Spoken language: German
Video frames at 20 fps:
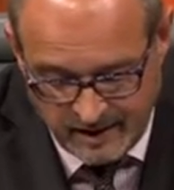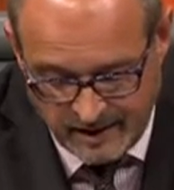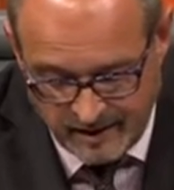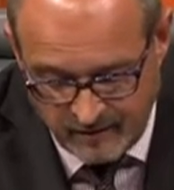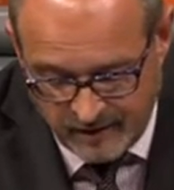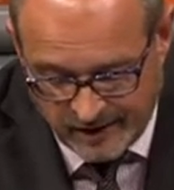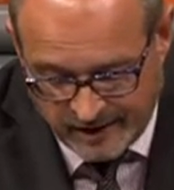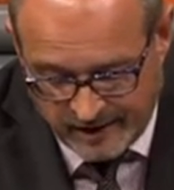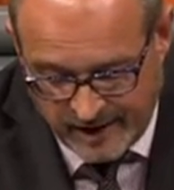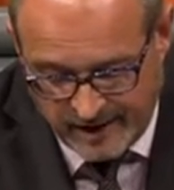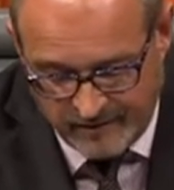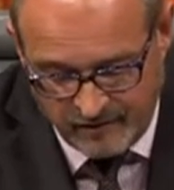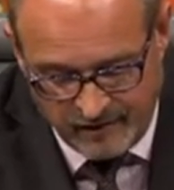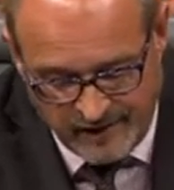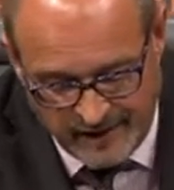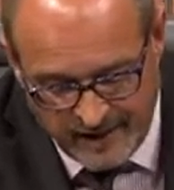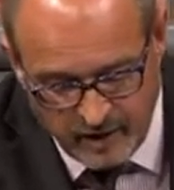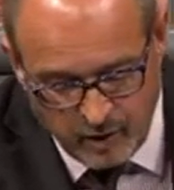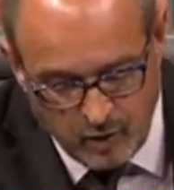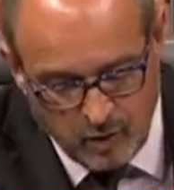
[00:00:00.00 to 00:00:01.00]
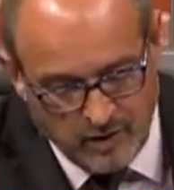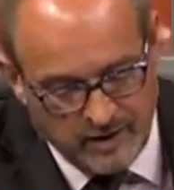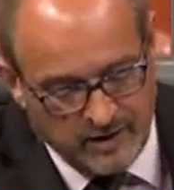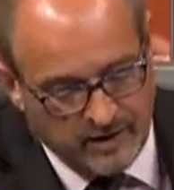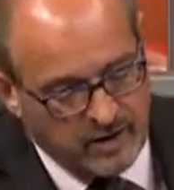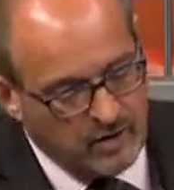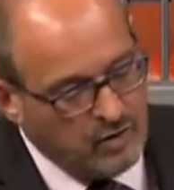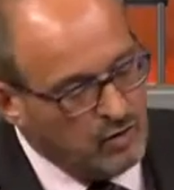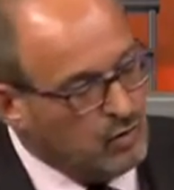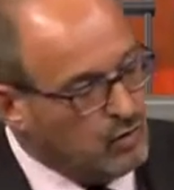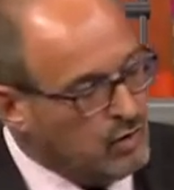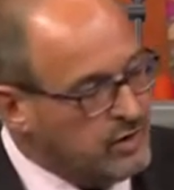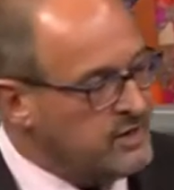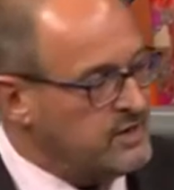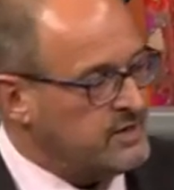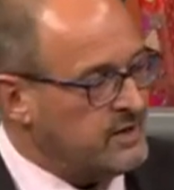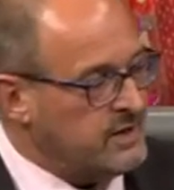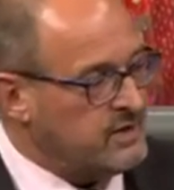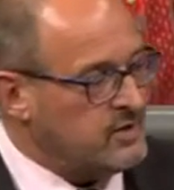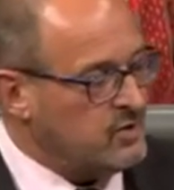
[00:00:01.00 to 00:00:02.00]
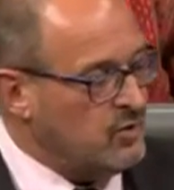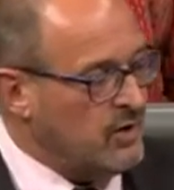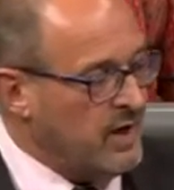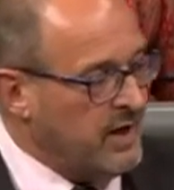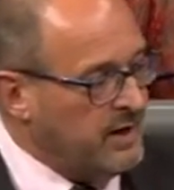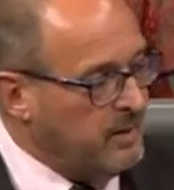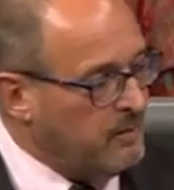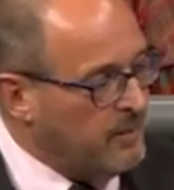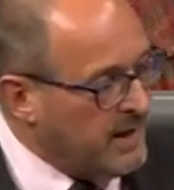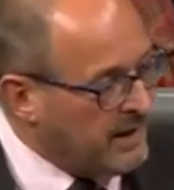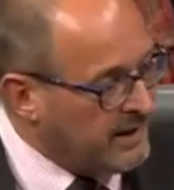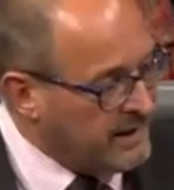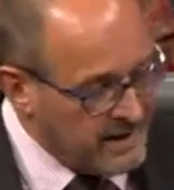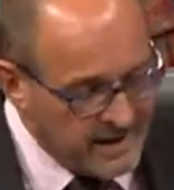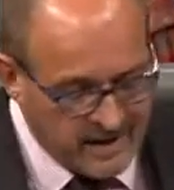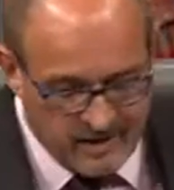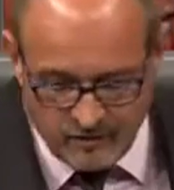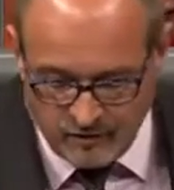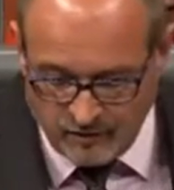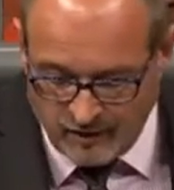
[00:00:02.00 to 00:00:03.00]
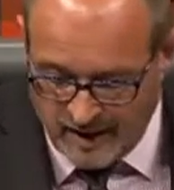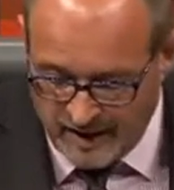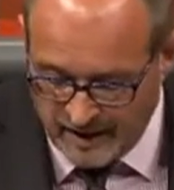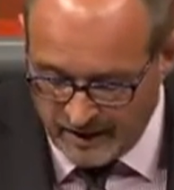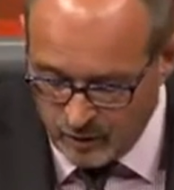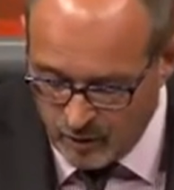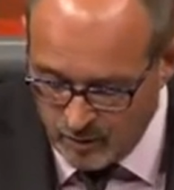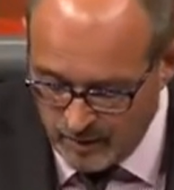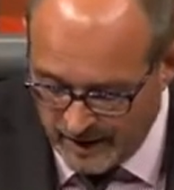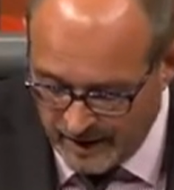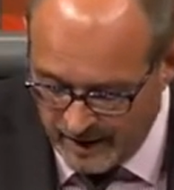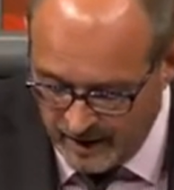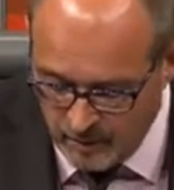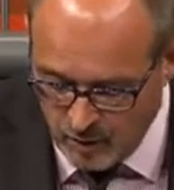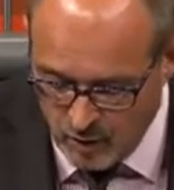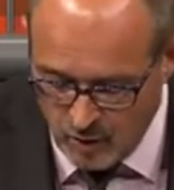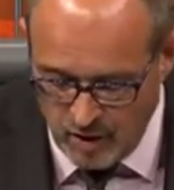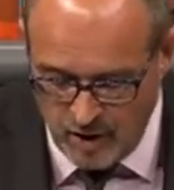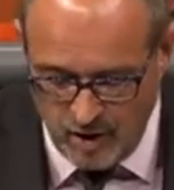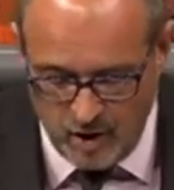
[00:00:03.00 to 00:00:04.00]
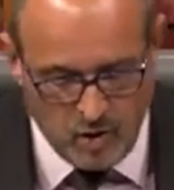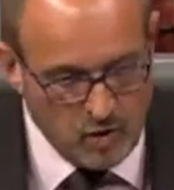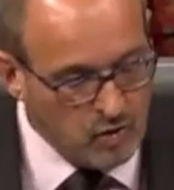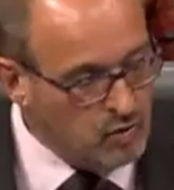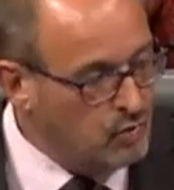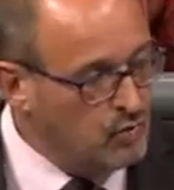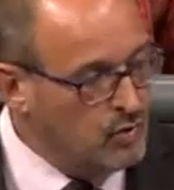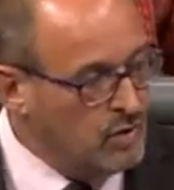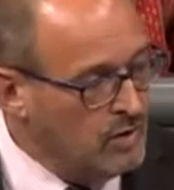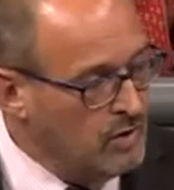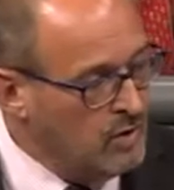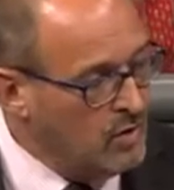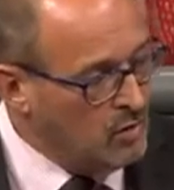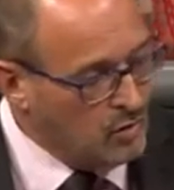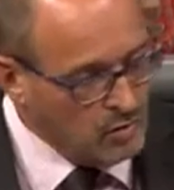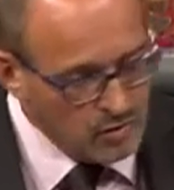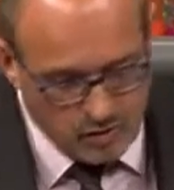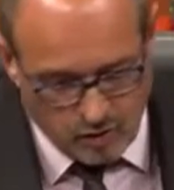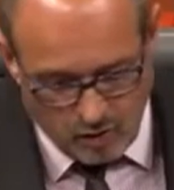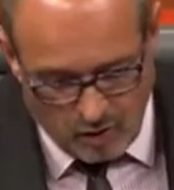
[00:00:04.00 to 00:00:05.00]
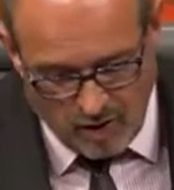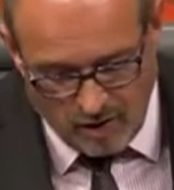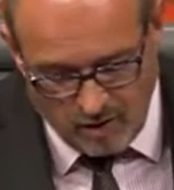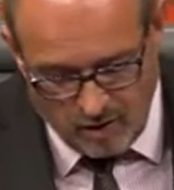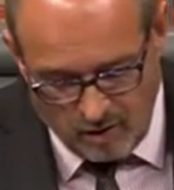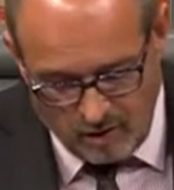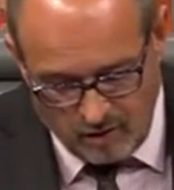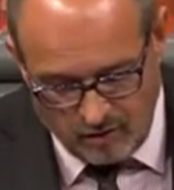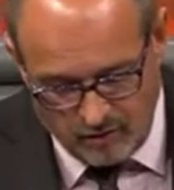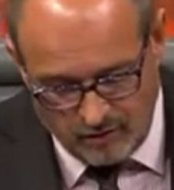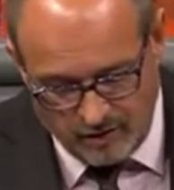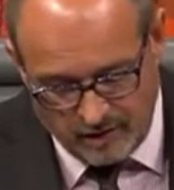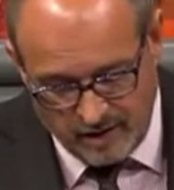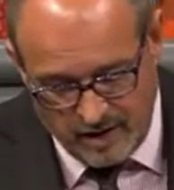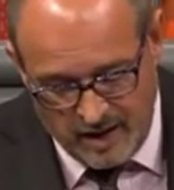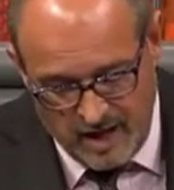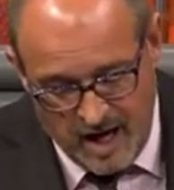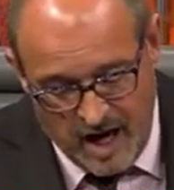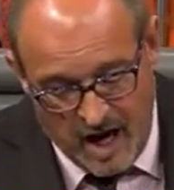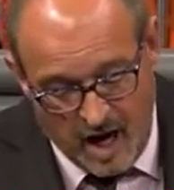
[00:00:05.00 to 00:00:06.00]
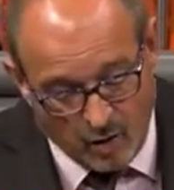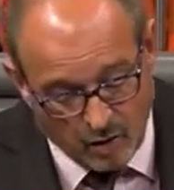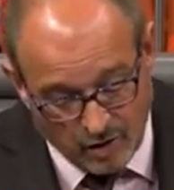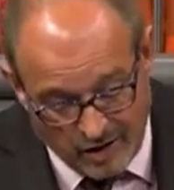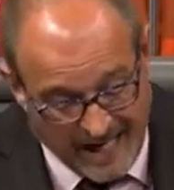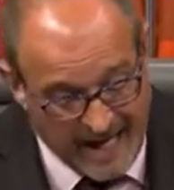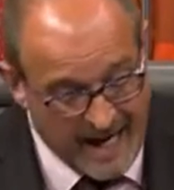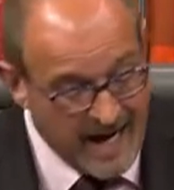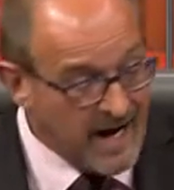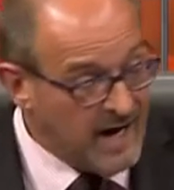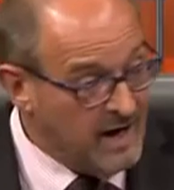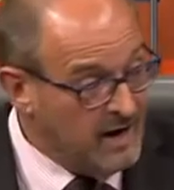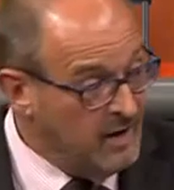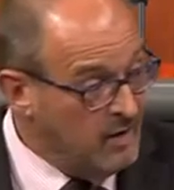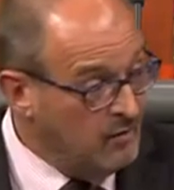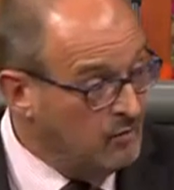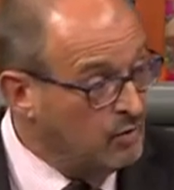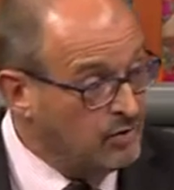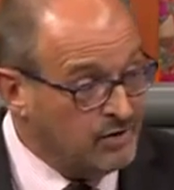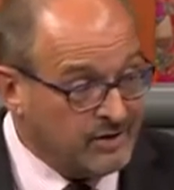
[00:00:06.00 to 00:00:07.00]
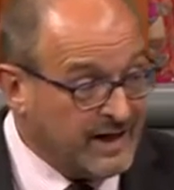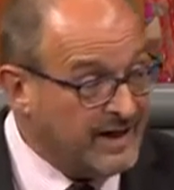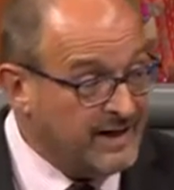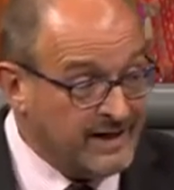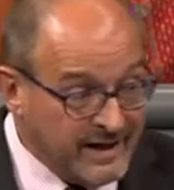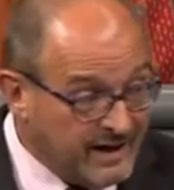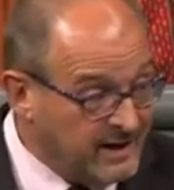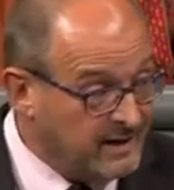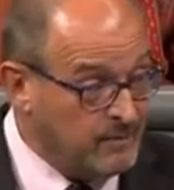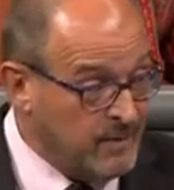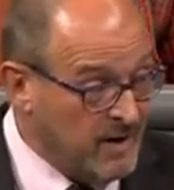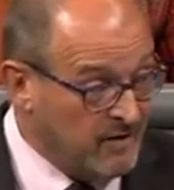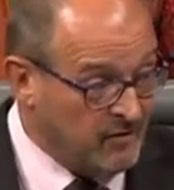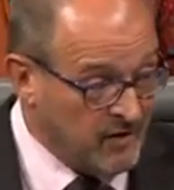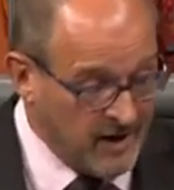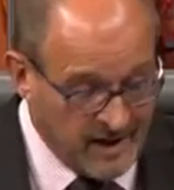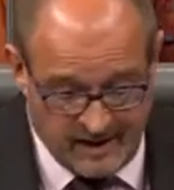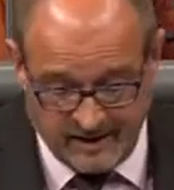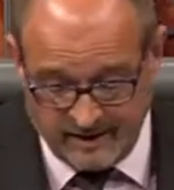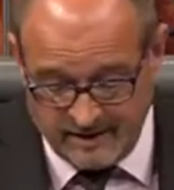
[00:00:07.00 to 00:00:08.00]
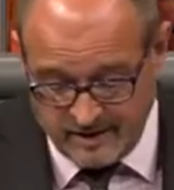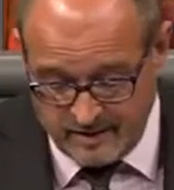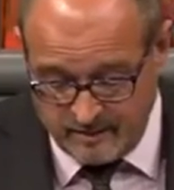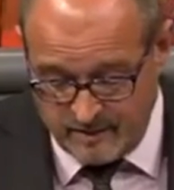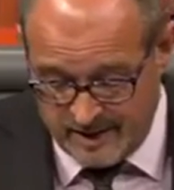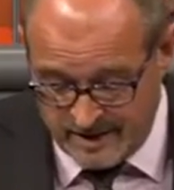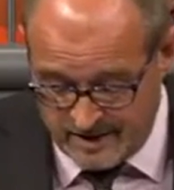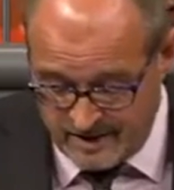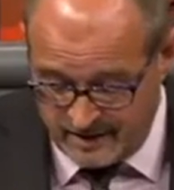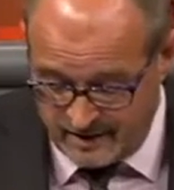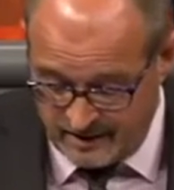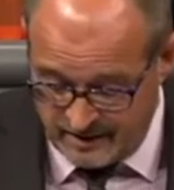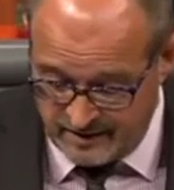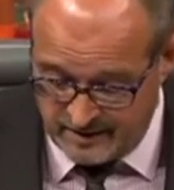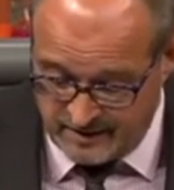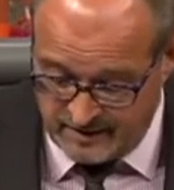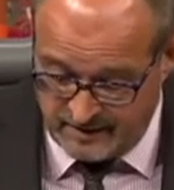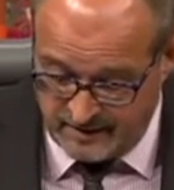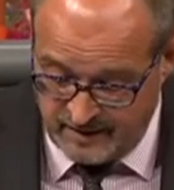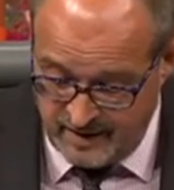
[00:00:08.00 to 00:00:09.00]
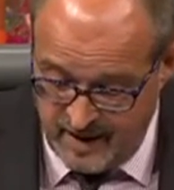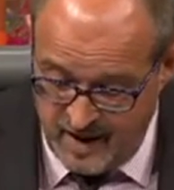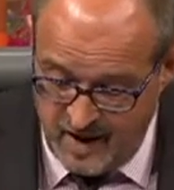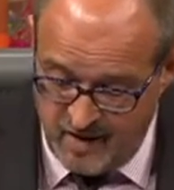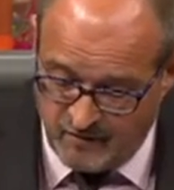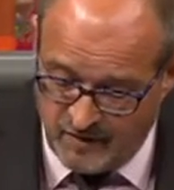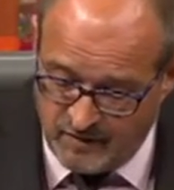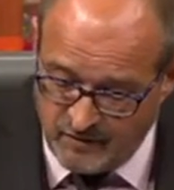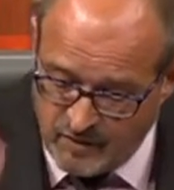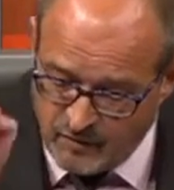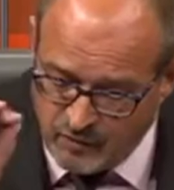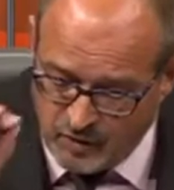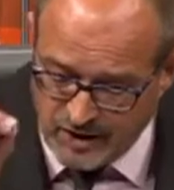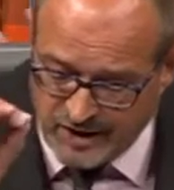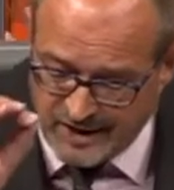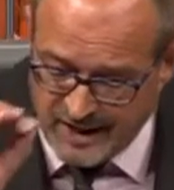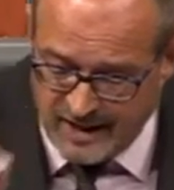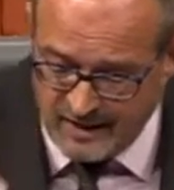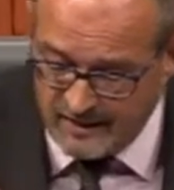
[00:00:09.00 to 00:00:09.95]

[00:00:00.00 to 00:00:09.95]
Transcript: denn wird der willkürlichen Durchsetzung einer barrierefreien Umgebung Tür und Tor geöffnet, auch da, wo es dann nicht mehr verhältnismäßig ist. Wenn wir von,